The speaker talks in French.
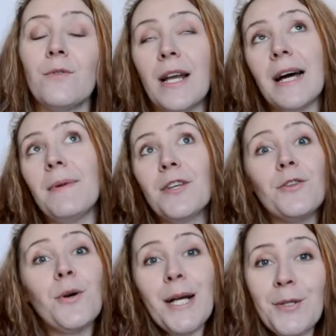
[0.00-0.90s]
voilà, bah, il
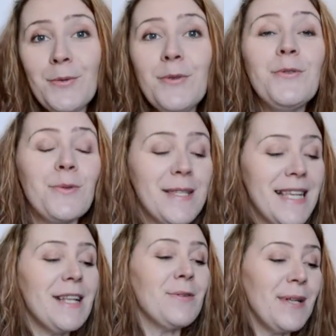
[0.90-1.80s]
n'y en aura qu'une, donc
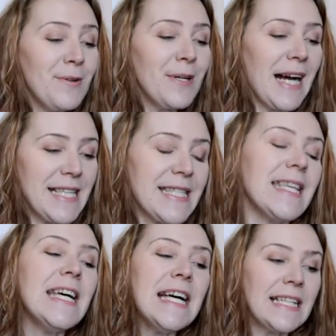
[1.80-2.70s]
celle de Léo
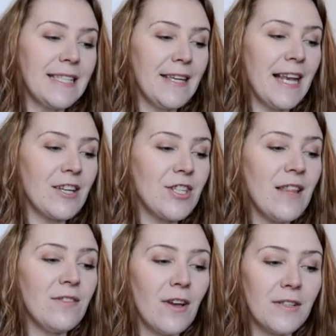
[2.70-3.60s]
Grasset, qui est la
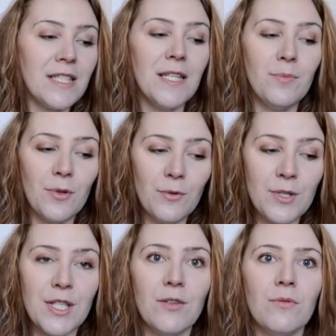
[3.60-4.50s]
chaîne Dirty
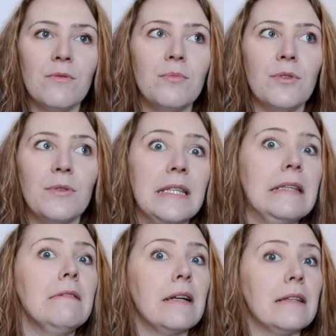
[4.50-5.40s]
Biology, ou
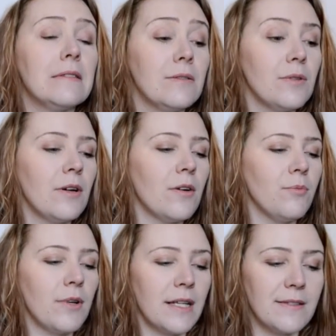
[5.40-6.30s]
Biologie, voilà, désolé
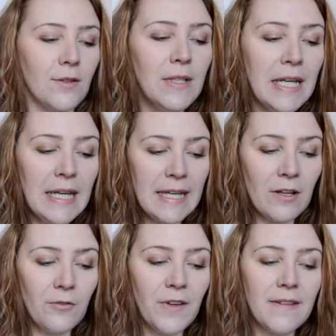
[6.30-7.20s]
encore pour l'accent.
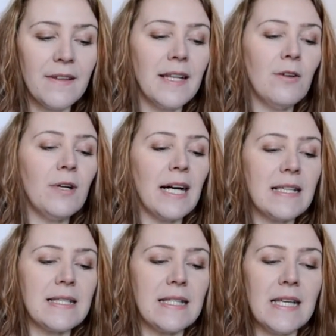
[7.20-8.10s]
Et en fait, Léo
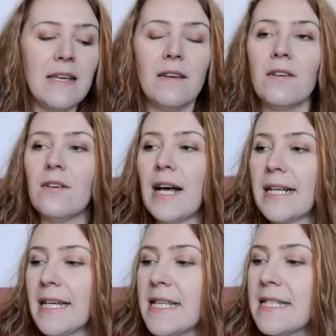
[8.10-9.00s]
Grasset euh, a
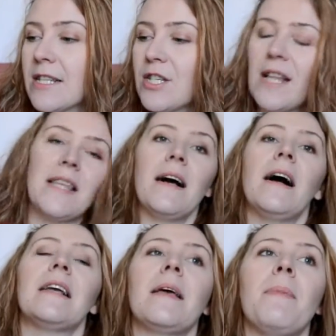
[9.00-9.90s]
créé cette chaîne
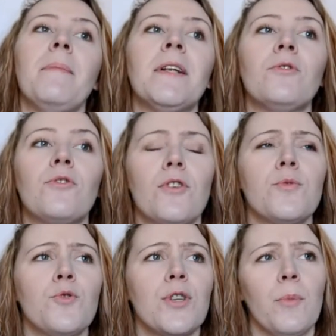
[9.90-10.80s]
il y, a, pas mal de temps,
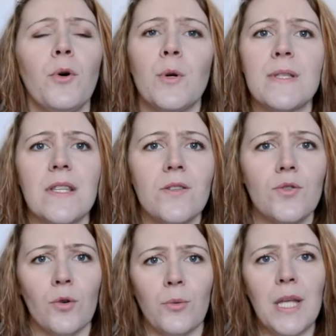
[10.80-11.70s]
je me suis un peu renseignée
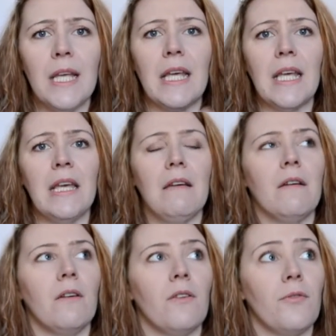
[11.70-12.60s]
sur lui, et
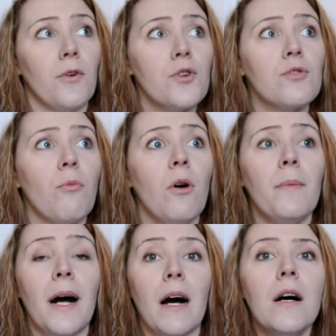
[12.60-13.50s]
euh, franchement, bah,